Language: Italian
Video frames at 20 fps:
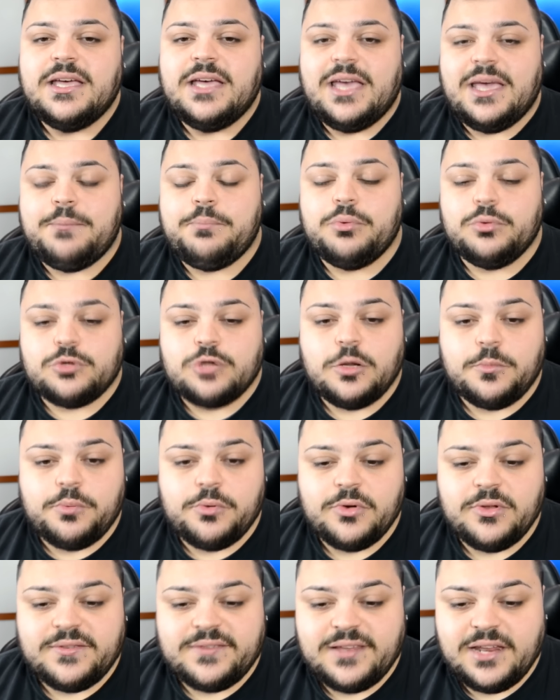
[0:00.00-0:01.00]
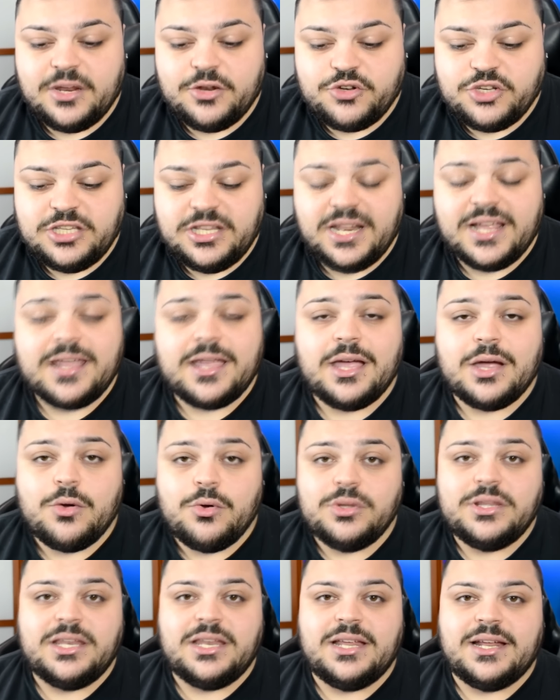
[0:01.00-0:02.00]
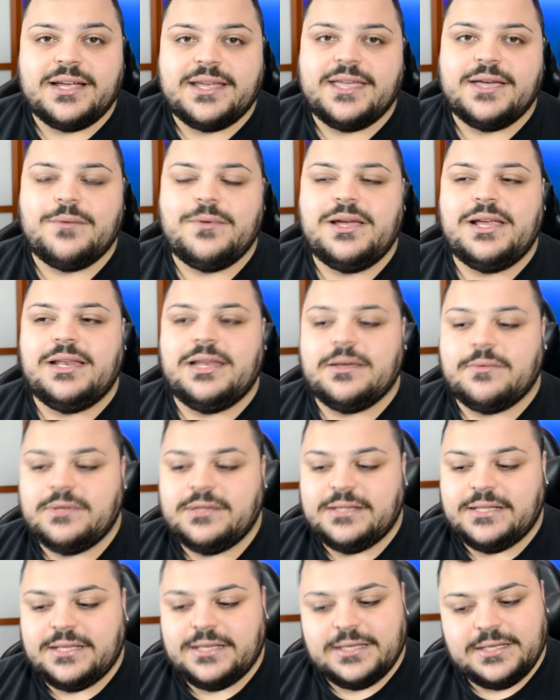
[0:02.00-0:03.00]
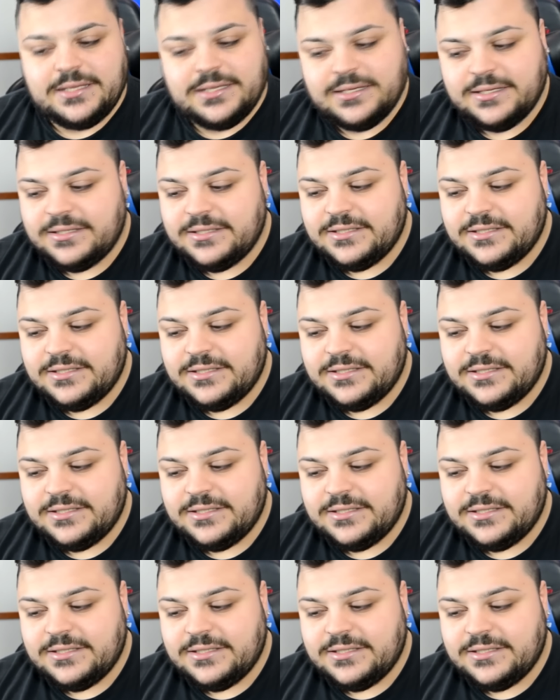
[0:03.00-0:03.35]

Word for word: e purtroppo non si è riusciti neanche a godere neanche quelli, quindi